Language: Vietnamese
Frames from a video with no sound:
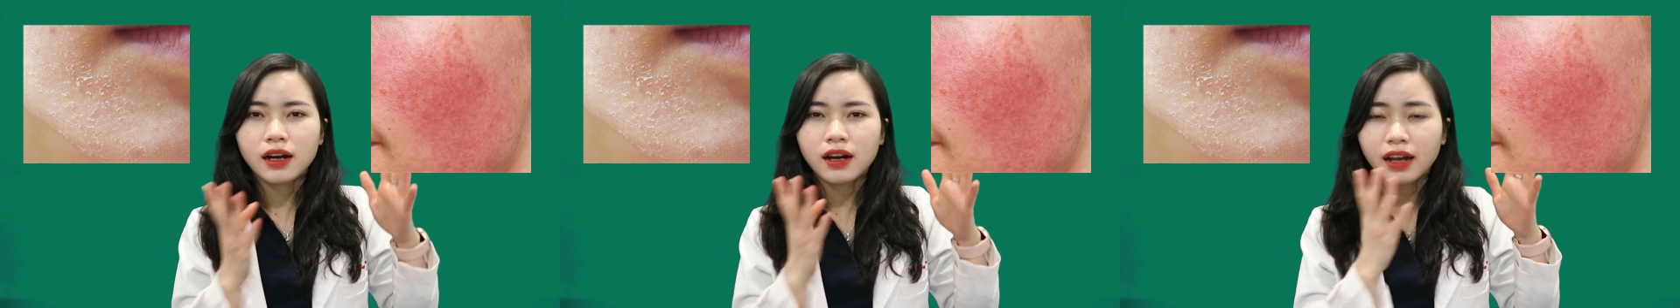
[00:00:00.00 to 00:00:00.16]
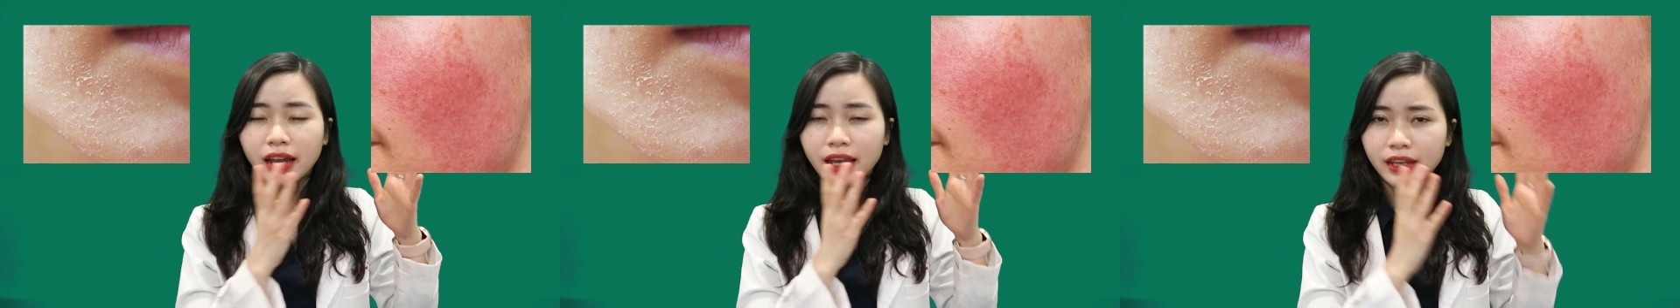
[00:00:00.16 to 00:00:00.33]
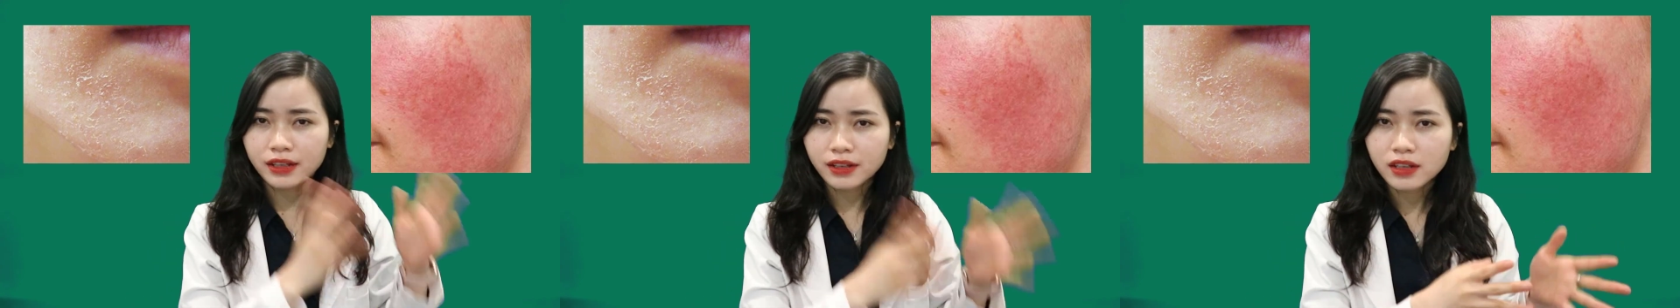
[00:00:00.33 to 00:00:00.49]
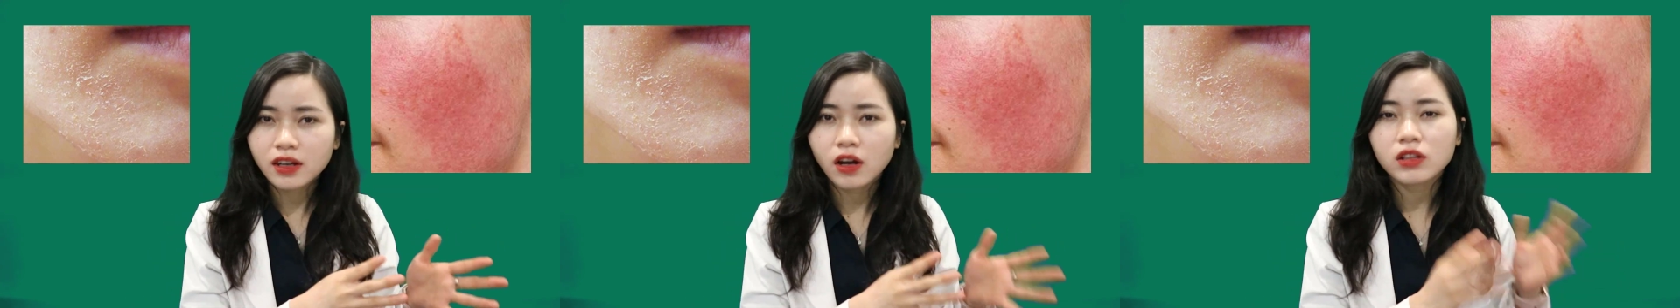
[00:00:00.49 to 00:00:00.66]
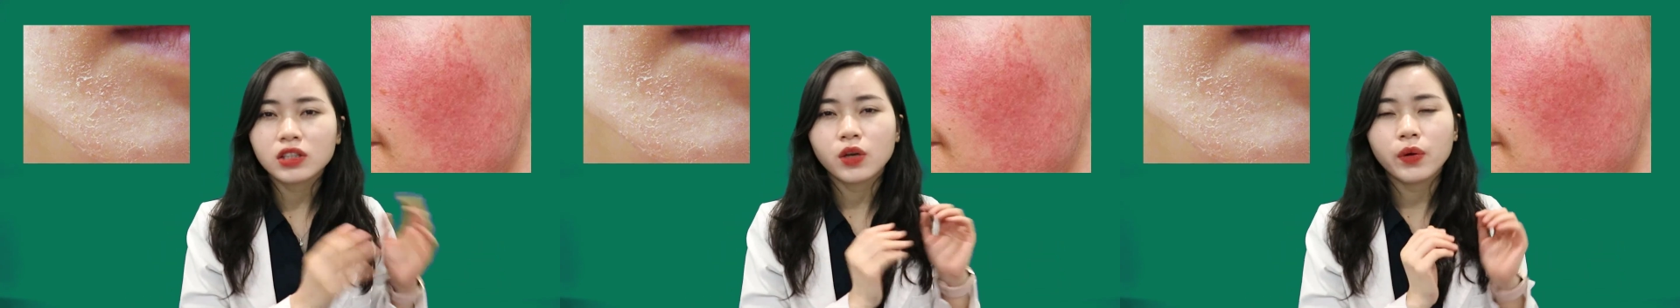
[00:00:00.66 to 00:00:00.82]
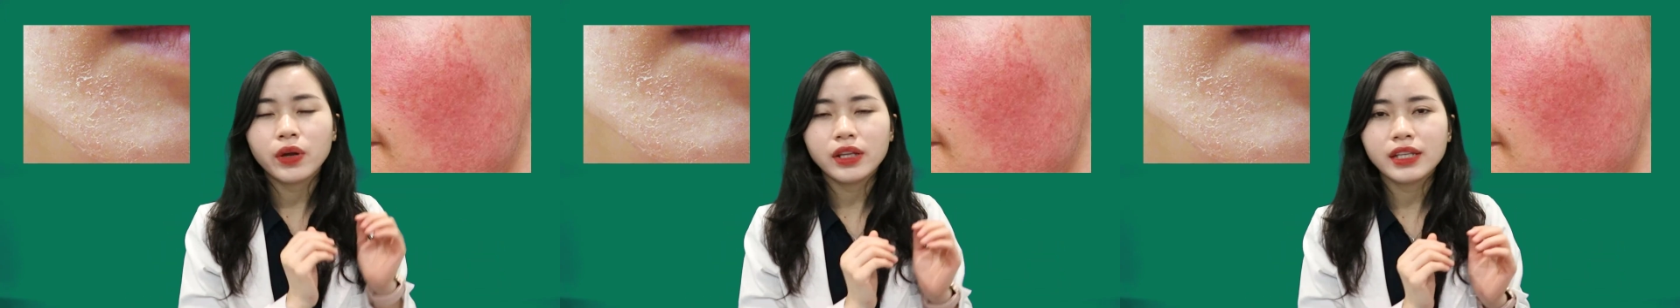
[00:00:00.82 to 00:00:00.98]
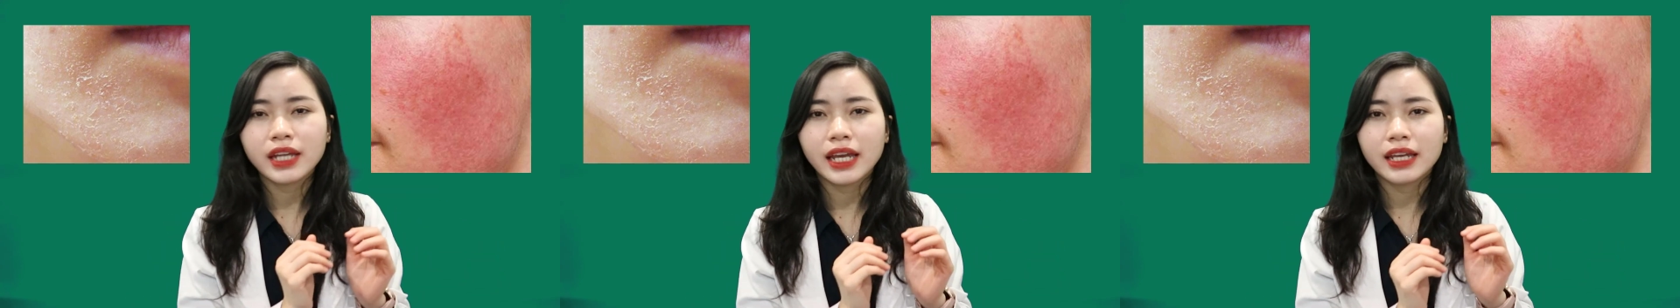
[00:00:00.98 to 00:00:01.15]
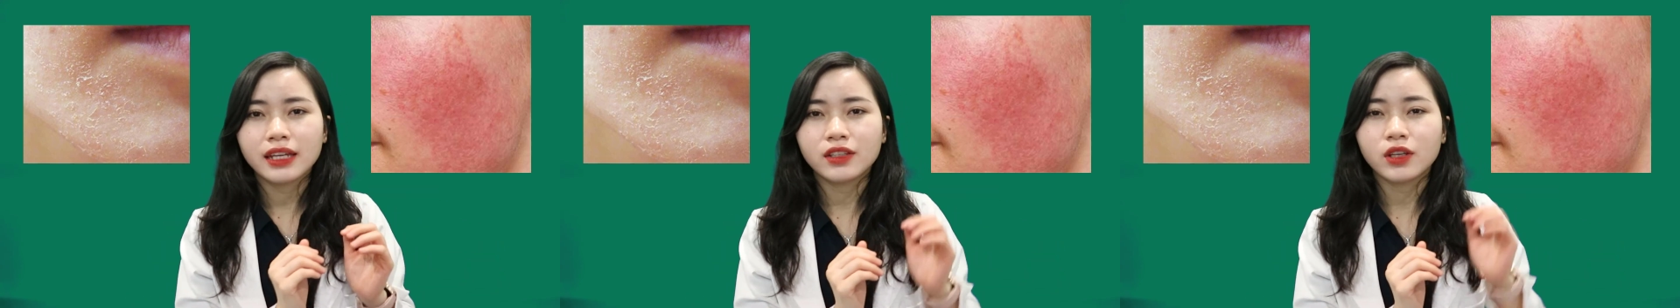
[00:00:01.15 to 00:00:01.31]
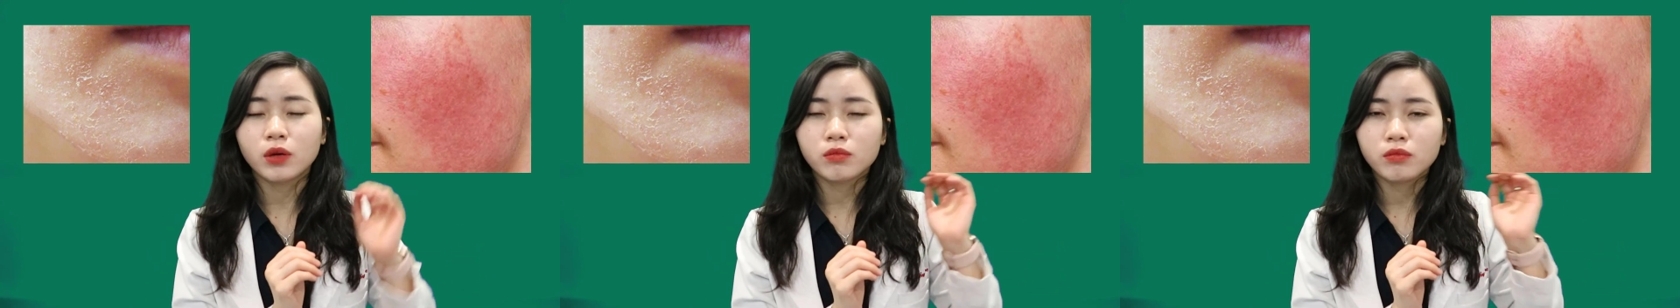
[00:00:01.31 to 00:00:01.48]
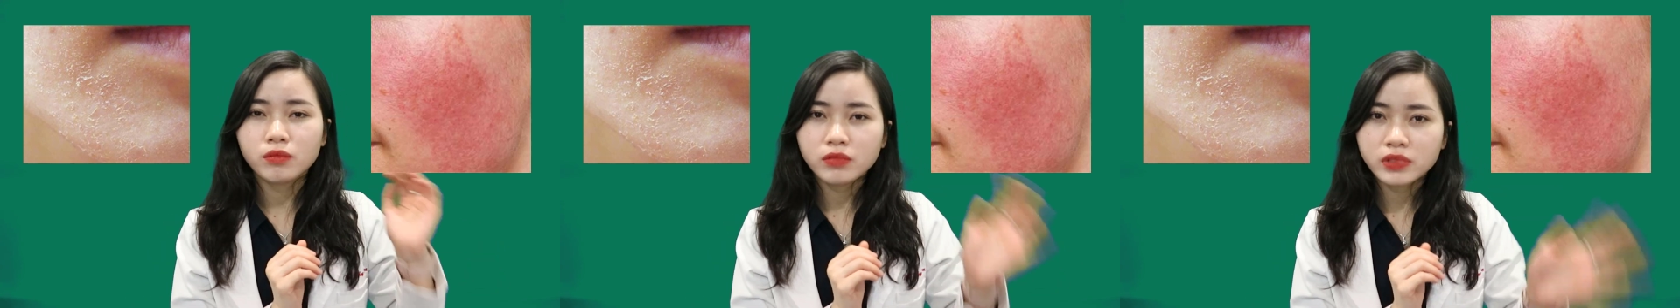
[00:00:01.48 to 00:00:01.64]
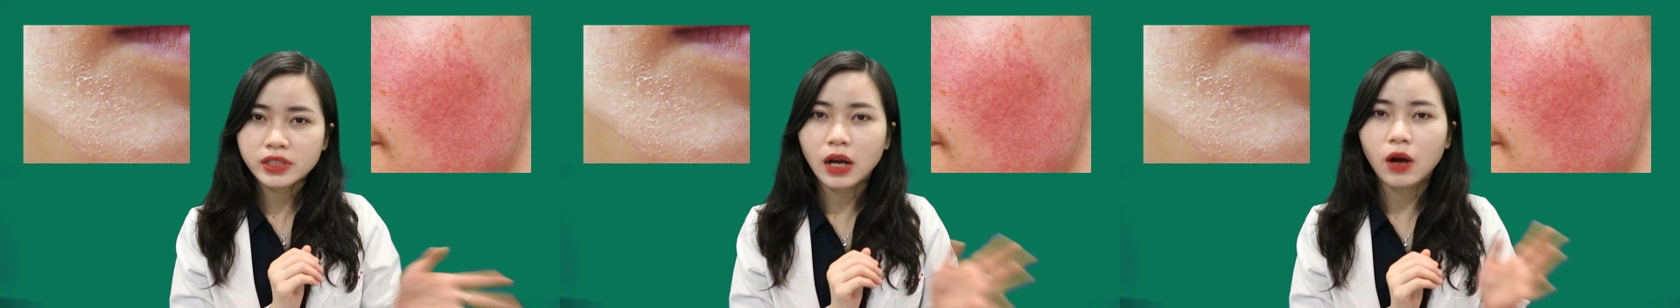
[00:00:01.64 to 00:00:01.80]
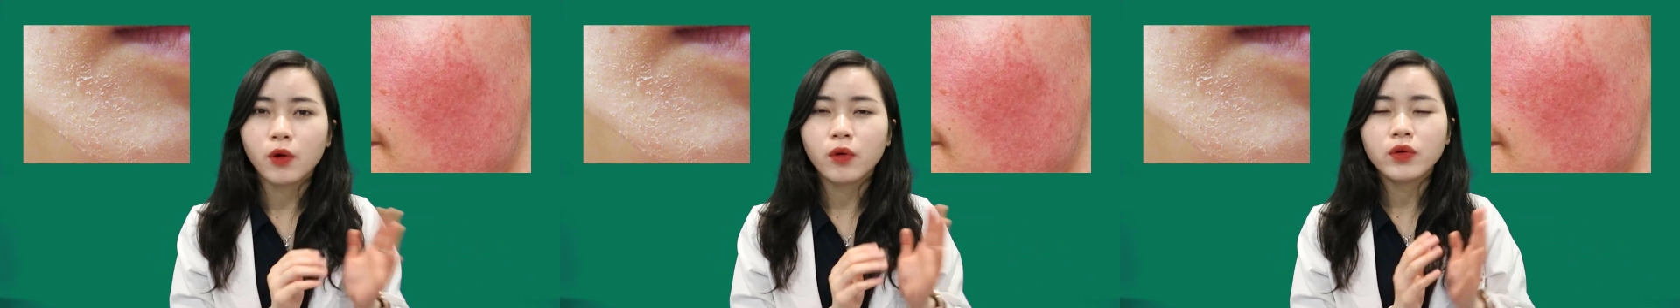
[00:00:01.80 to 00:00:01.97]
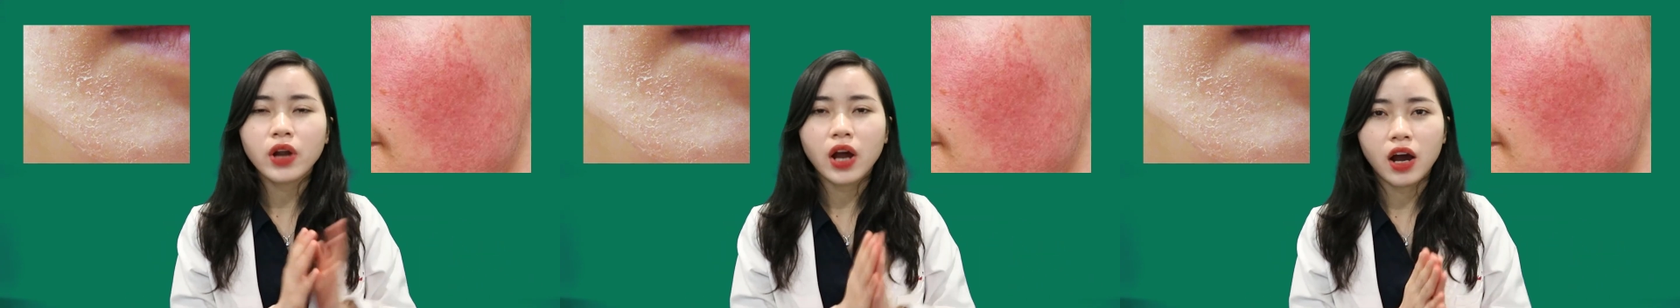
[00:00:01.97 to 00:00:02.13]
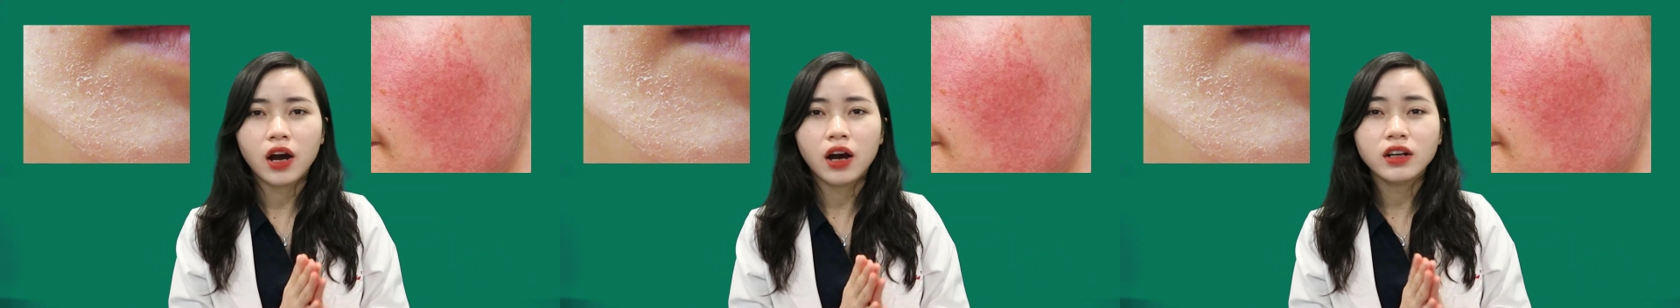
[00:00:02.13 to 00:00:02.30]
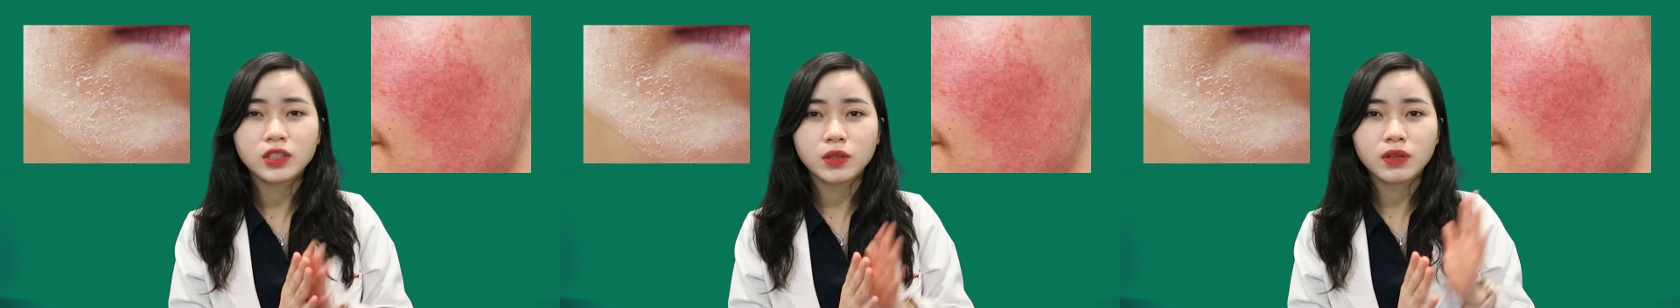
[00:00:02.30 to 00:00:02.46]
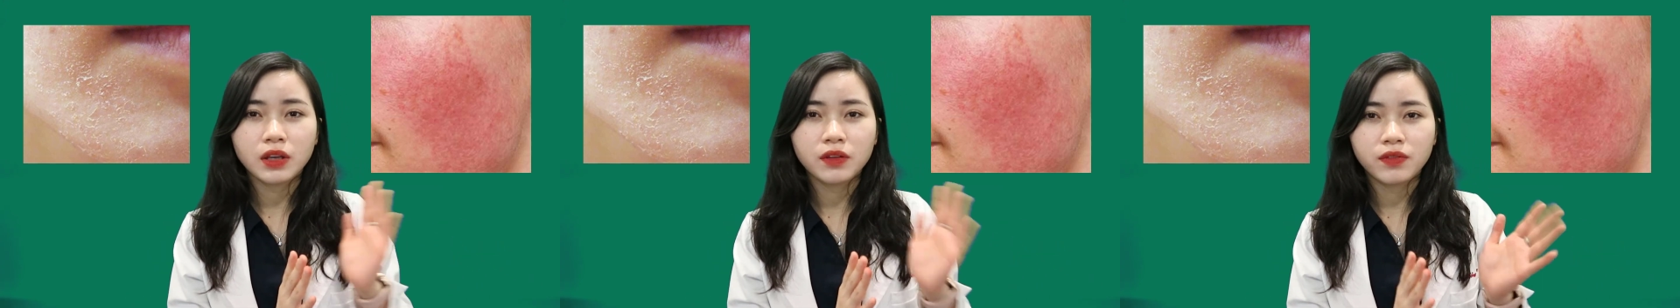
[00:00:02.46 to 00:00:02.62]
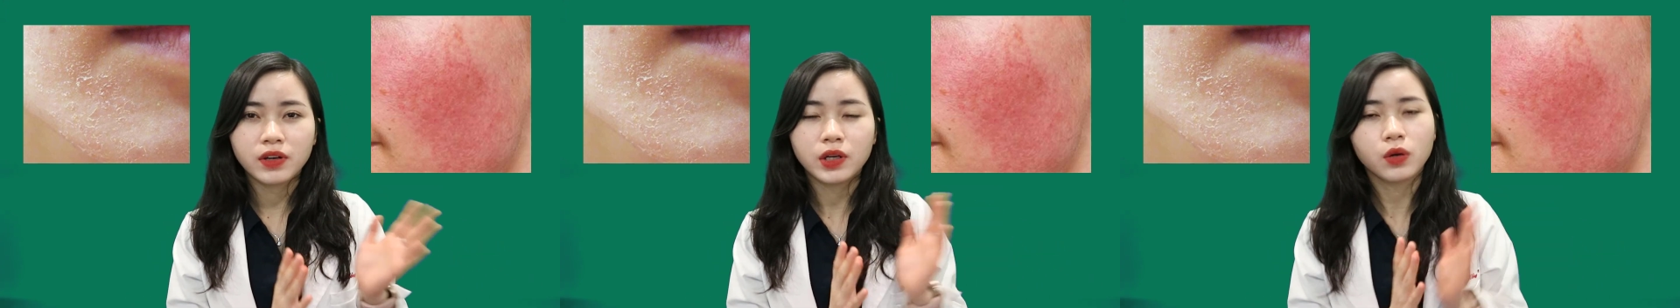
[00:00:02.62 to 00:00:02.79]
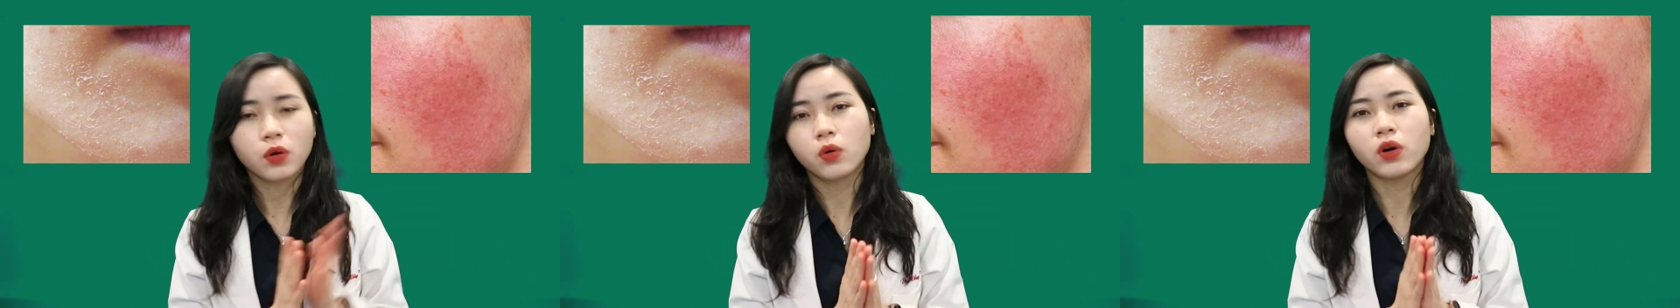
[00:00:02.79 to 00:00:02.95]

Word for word: cái corticoid nhẹ nhóm sáu đó ở trong thành phần